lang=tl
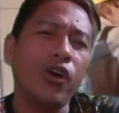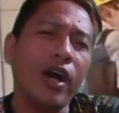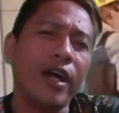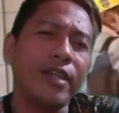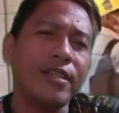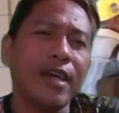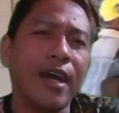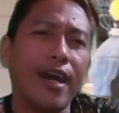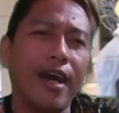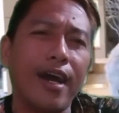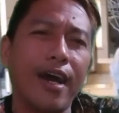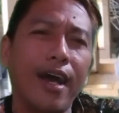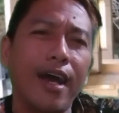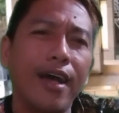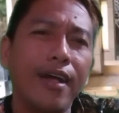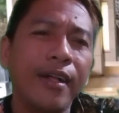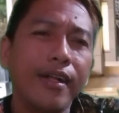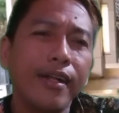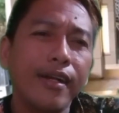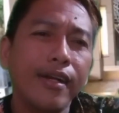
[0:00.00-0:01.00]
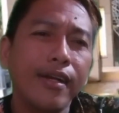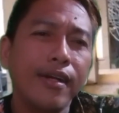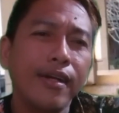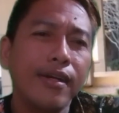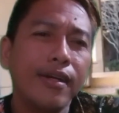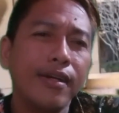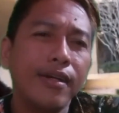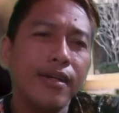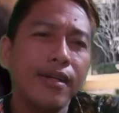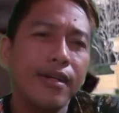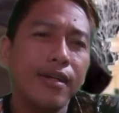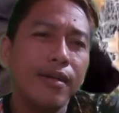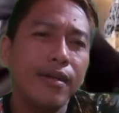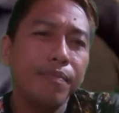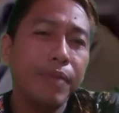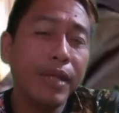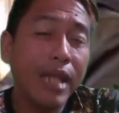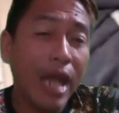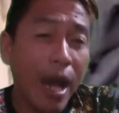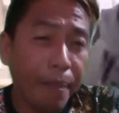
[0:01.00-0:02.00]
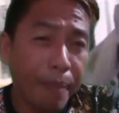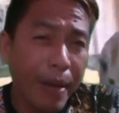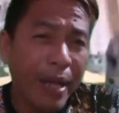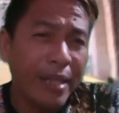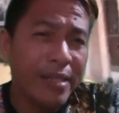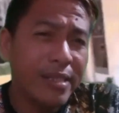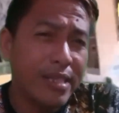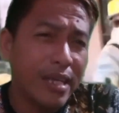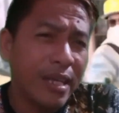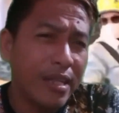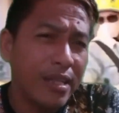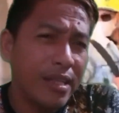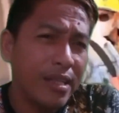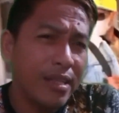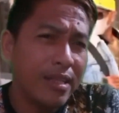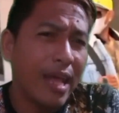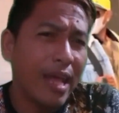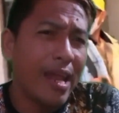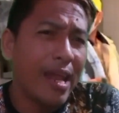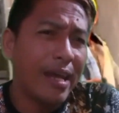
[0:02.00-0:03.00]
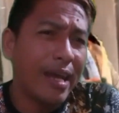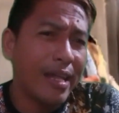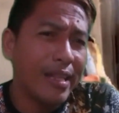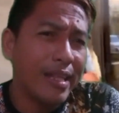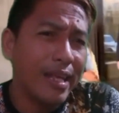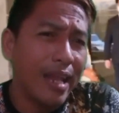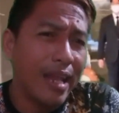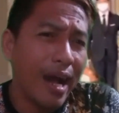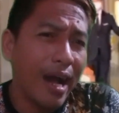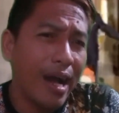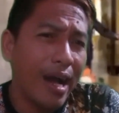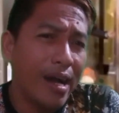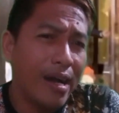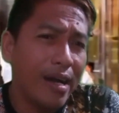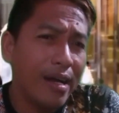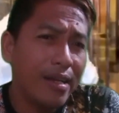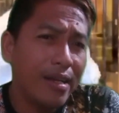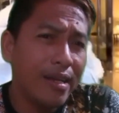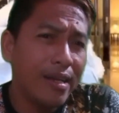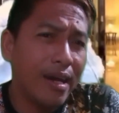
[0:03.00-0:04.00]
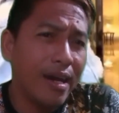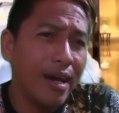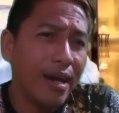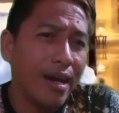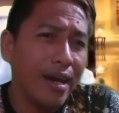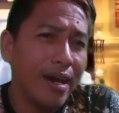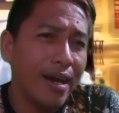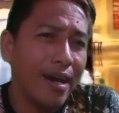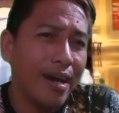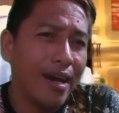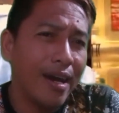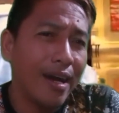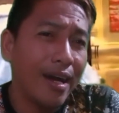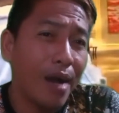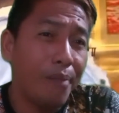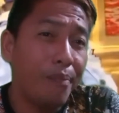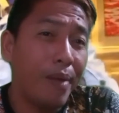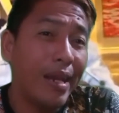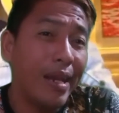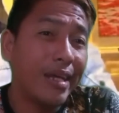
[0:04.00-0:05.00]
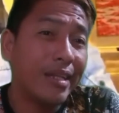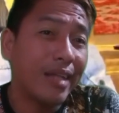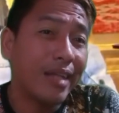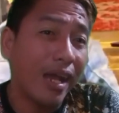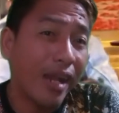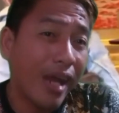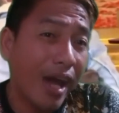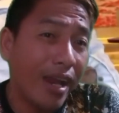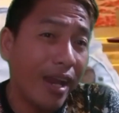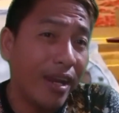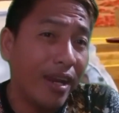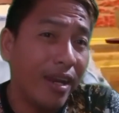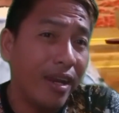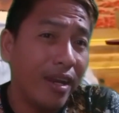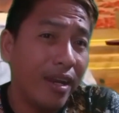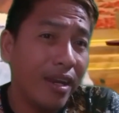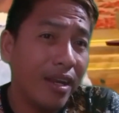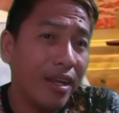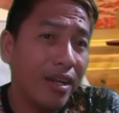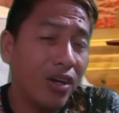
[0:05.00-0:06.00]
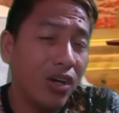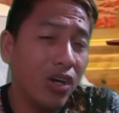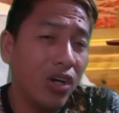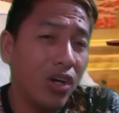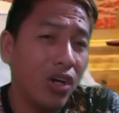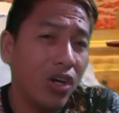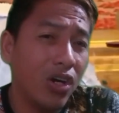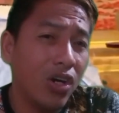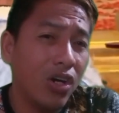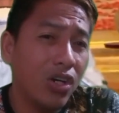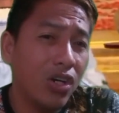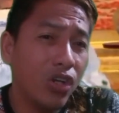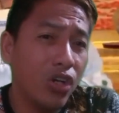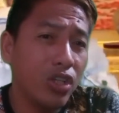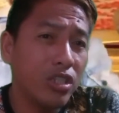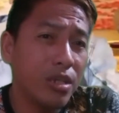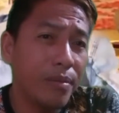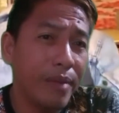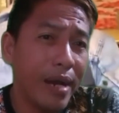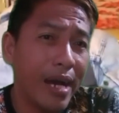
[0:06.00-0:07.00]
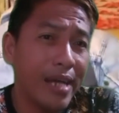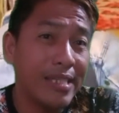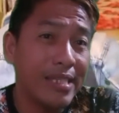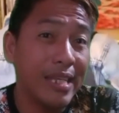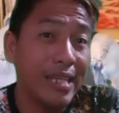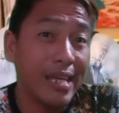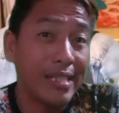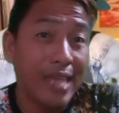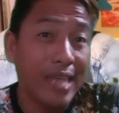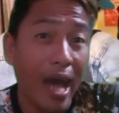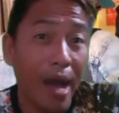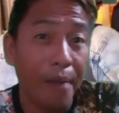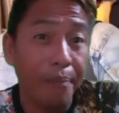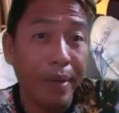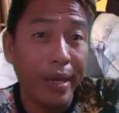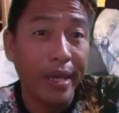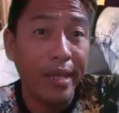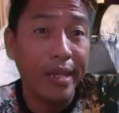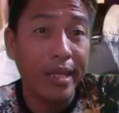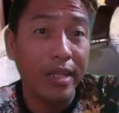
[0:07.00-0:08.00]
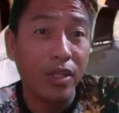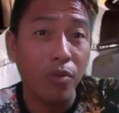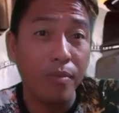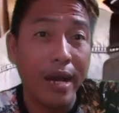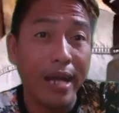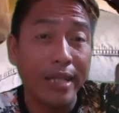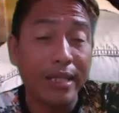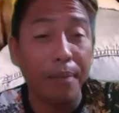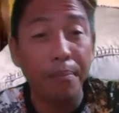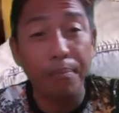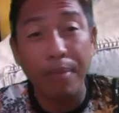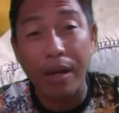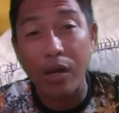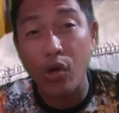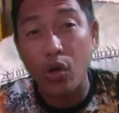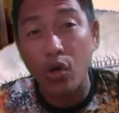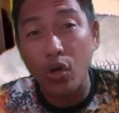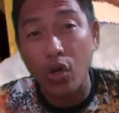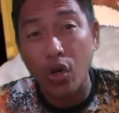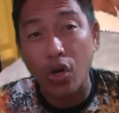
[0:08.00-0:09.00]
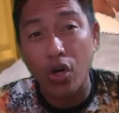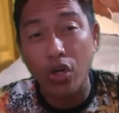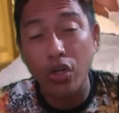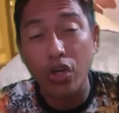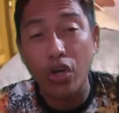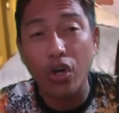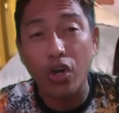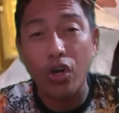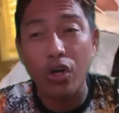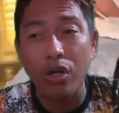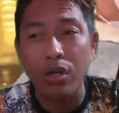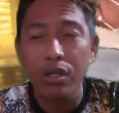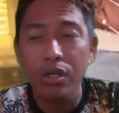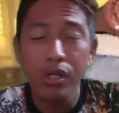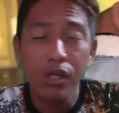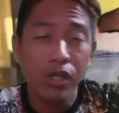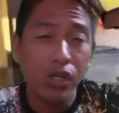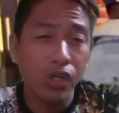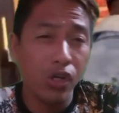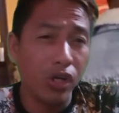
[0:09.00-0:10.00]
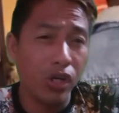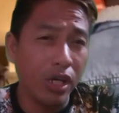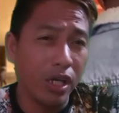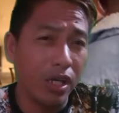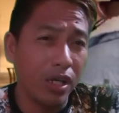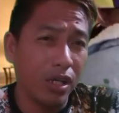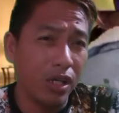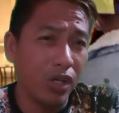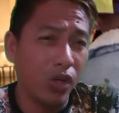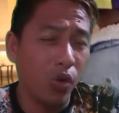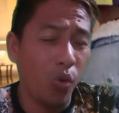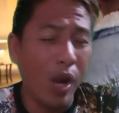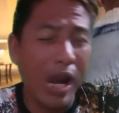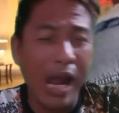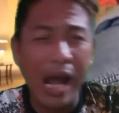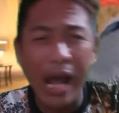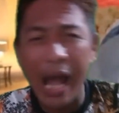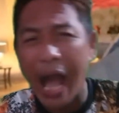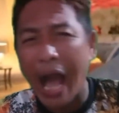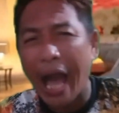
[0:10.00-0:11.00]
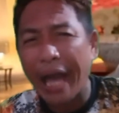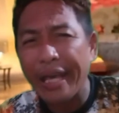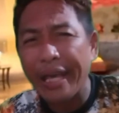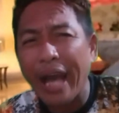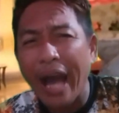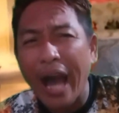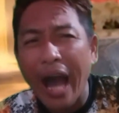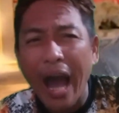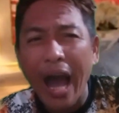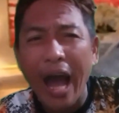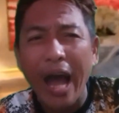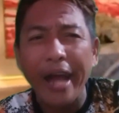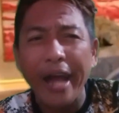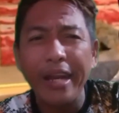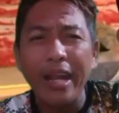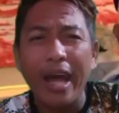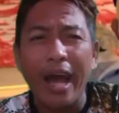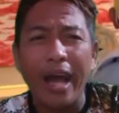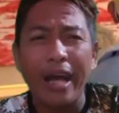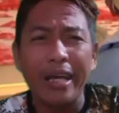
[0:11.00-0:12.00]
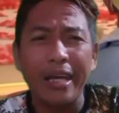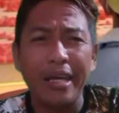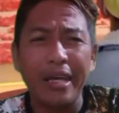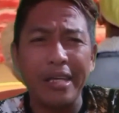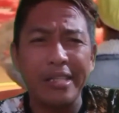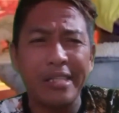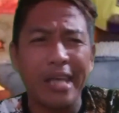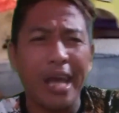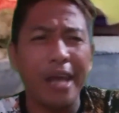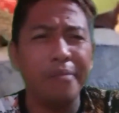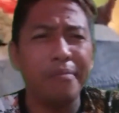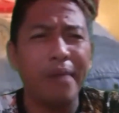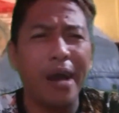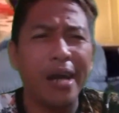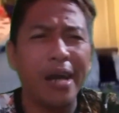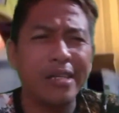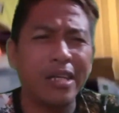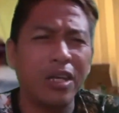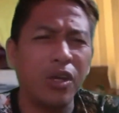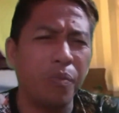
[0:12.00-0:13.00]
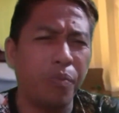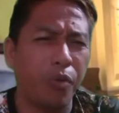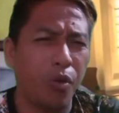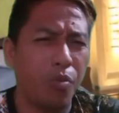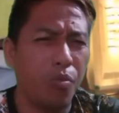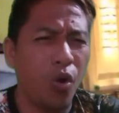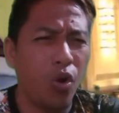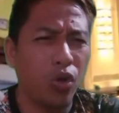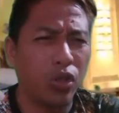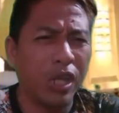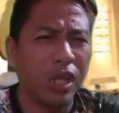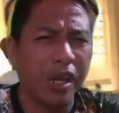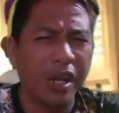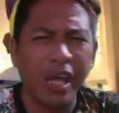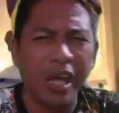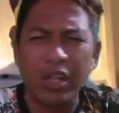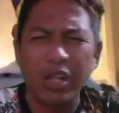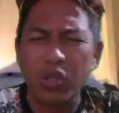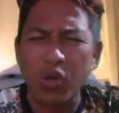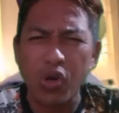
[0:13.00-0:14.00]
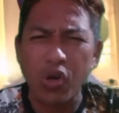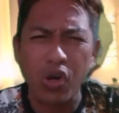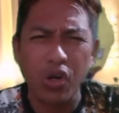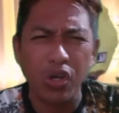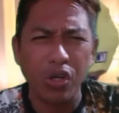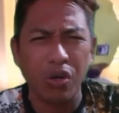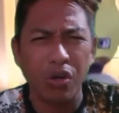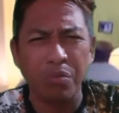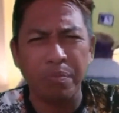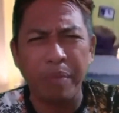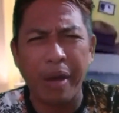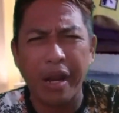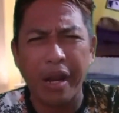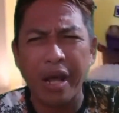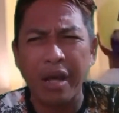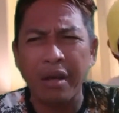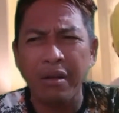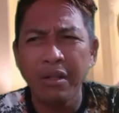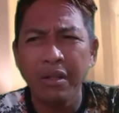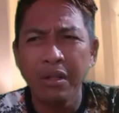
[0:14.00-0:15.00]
at saka pinapansin talaga nila na kabaliktaran Oo, doon sa mga sinasabi nitong mga tambalolo, yung yung yung walang kakayahan, ang isa yung vaccine, yung promoter na ito, yung parang